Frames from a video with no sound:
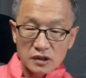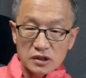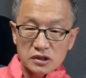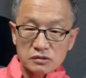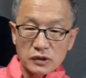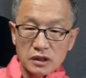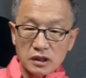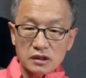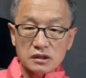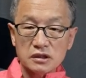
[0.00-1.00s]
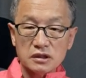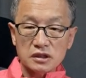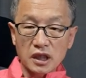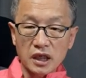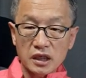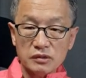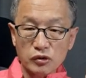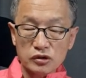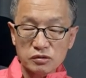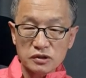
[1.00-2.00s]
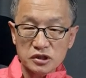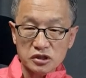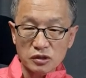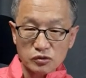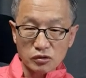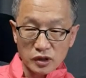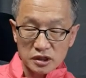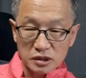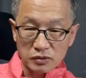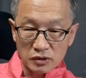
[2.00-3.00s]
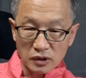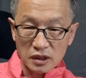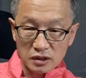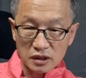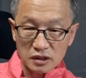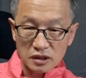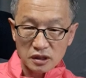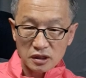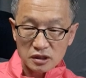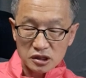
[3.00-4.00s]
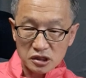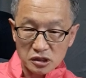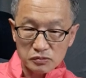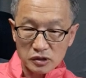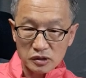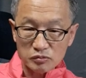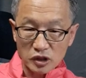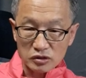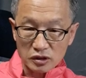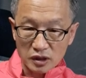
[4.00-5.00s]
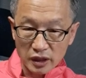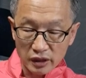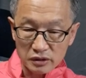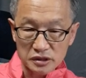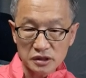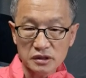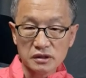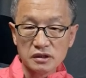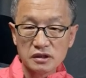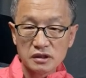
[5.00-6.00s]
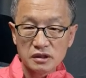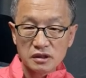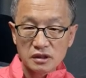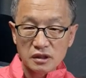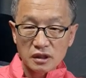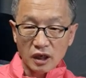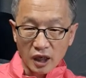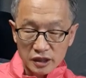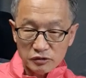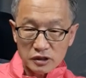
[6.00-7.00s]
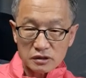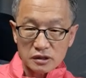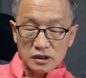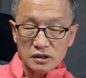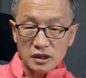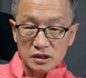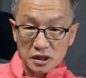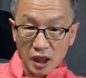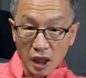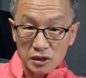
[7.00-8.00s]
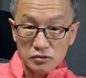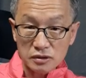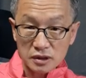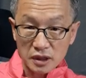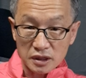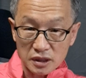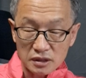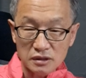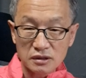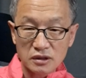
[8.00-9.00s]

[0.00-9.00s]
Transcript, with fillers: 이승만이가 내 모습을 직접 돈에 집어넣어라 이렇게 직접적인 명령을 내렸는지 아니면 그때 당시 한국은행이